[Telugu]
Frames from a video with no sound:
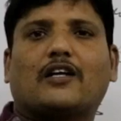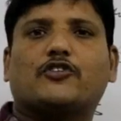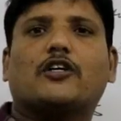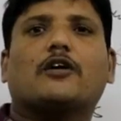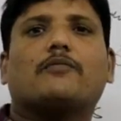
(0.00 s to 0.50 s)

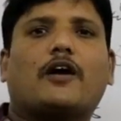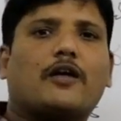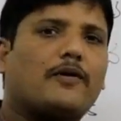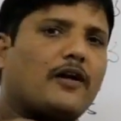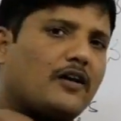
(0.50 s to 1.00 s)
రాజ్యాంగం
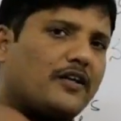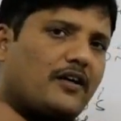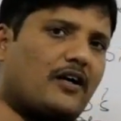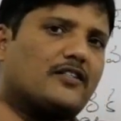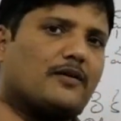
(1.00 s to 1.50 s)
రాయబడాలి
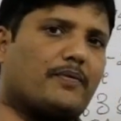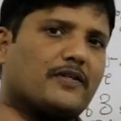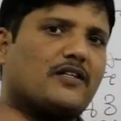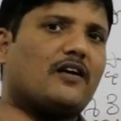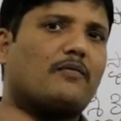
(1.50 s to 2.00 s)
అని
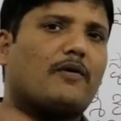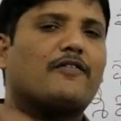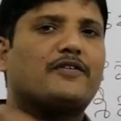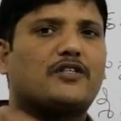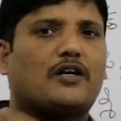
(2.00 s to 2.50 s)
చెప్పేసి
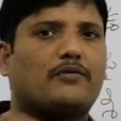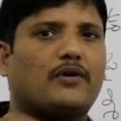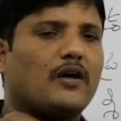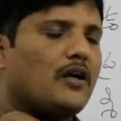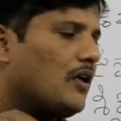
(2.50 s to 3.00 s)
భావించారు
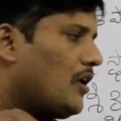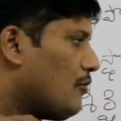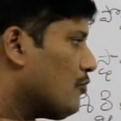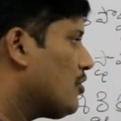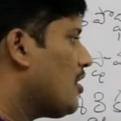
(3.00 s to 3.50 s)
ఈ
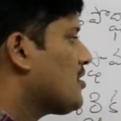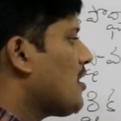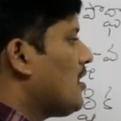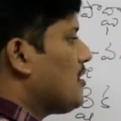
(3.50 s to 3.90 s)
ఉద్దేశాల